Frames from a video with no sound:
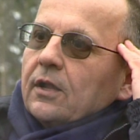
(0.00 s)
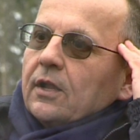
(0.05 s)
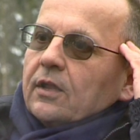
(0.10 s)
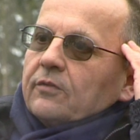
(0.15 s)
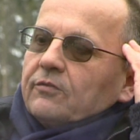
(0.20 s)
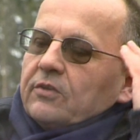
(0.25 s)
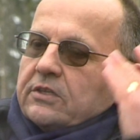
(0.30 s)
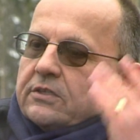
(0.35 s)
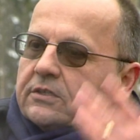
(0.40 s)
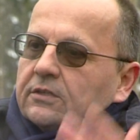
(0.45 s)

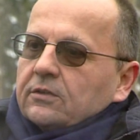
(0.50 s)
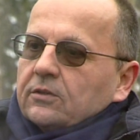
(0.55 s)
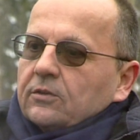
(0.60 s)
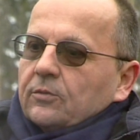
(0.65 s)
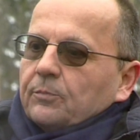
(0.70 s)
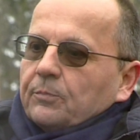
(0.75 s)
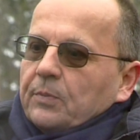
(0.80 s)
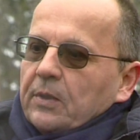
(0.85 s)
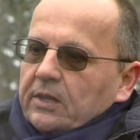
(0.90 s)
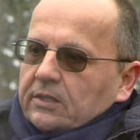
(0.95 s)
Ведь э,
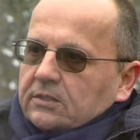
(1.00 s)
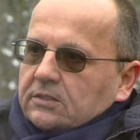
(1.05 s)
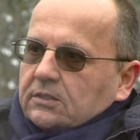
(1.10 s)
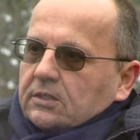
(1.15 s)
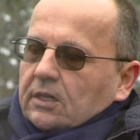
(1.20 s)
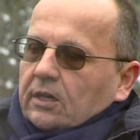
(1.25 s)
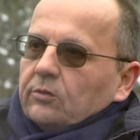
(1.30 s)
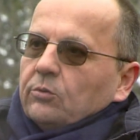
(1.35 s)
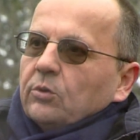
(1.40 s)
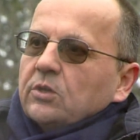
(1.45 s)
перед
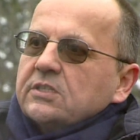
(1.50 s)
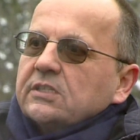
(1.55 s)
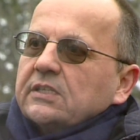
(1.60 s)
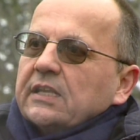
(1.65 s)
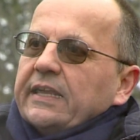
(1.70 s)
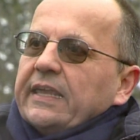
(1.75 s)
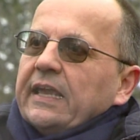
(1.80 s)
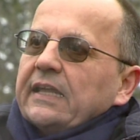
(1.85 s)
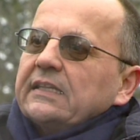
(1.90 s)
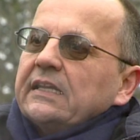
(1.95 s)
страной
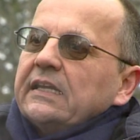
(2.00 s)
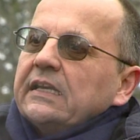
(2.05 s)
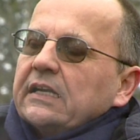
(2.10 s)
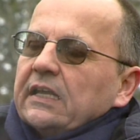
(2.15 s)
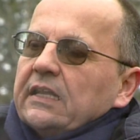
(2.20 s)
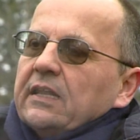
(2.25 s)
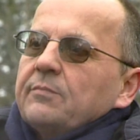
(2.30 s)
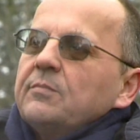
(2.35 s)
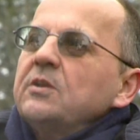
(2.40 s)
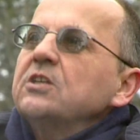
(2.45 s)
стоят
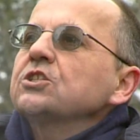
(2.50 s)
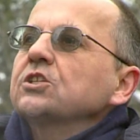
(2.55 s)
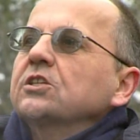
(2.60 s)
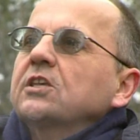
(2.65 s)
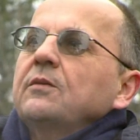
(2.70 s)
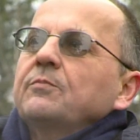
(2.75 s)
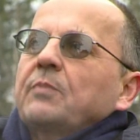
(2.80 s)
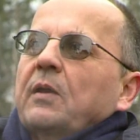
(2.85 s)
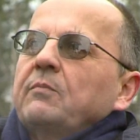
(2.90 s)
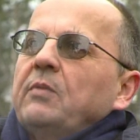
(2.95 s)

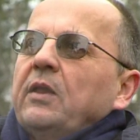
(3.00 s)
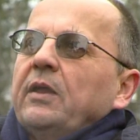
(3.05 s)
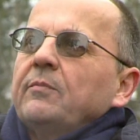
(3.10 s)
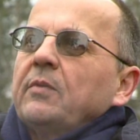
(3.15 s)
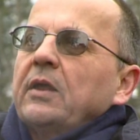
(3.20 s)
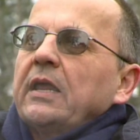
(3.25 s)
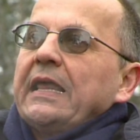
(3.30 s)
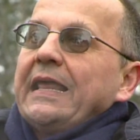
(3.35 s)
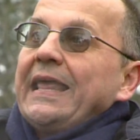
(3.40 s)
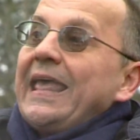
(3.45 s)
экономические
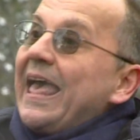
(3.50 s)
проблемы.